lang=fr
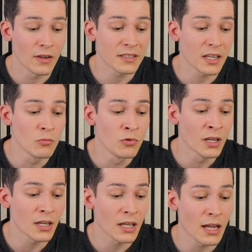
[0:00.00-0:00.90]
être
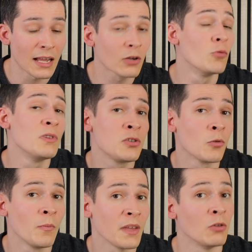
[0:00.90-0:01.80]
à la
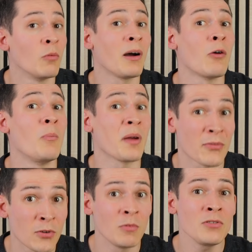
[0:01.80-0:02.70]
commission et non pas aux
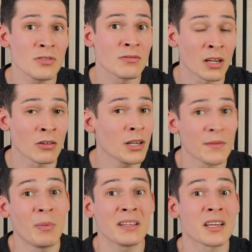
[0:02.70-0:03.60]
performances, d'accord
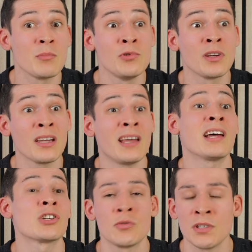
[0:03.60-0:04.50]
Il va pas être rémunéré à
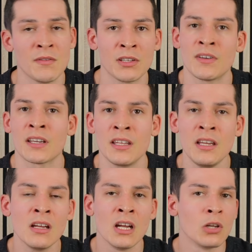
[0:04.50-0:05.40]
l'argent qui va te faire
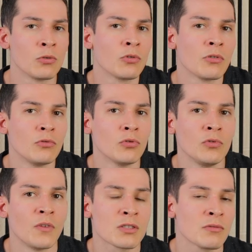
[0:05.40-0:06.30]
gagner. Donc de
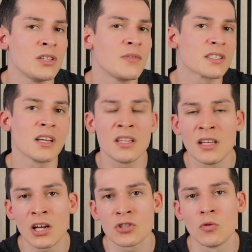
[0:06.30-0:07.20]
toute façon, qu'il te fasse gagner
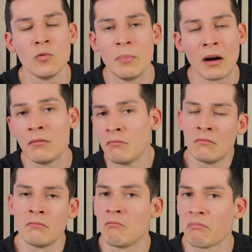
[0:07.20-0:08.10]
de l'argent ou pas,
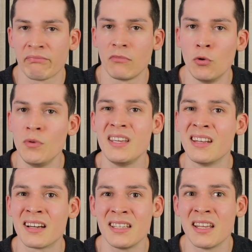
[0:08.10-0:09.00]
lui, il
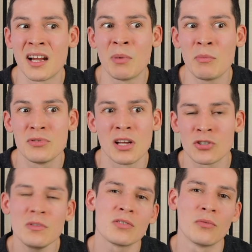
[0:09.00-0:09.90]
gagnera, gagnera pas plus
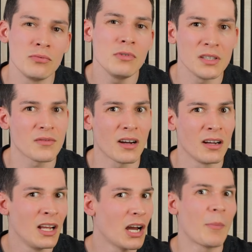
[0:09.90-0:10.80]
d'argent, il s'en fout. Il
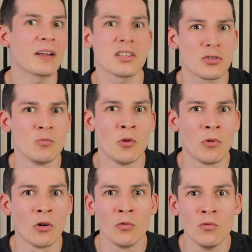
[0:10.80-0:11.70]
fera, à partir du
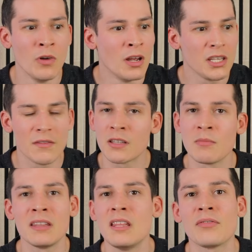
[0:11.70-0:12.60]
moment où il va
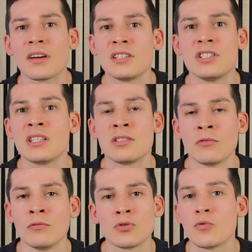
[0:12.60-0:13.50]
te mettre des frais de
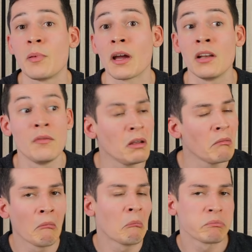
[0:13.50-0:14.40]
gestion super élevés,